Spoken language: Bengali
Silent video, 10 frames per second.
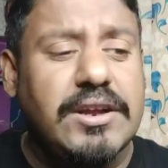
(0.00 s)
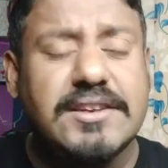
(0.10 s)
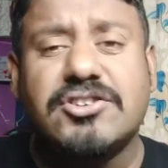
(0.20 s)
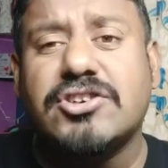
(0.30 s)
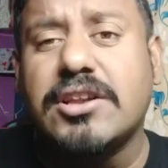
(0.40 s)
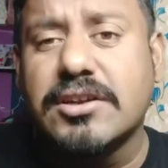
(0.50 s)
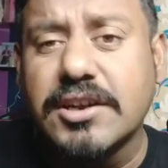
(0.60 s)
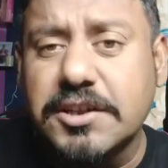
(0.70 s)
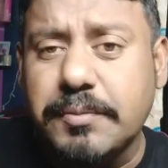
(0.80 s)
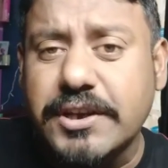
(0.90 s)
ইনিশিয়াল
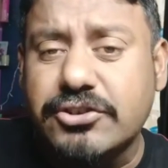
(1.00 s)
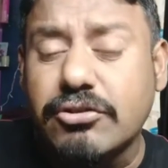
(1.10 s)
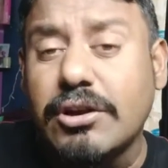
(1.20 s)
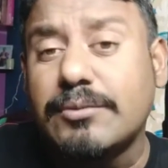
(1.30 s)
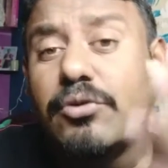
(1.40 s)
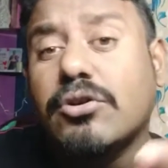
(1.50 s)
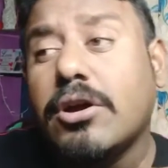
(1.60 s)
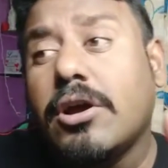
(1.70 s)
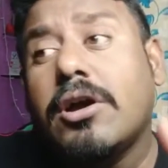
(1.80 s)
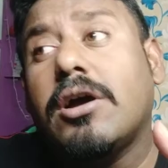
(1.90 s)
রিলিজ পেয়েছিল এবং
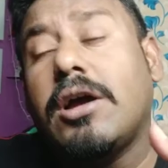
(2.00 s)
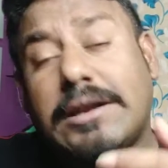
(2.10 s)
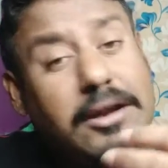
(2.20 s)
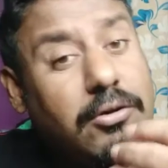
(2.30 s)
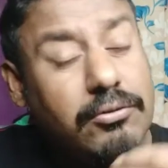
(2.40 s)
একটা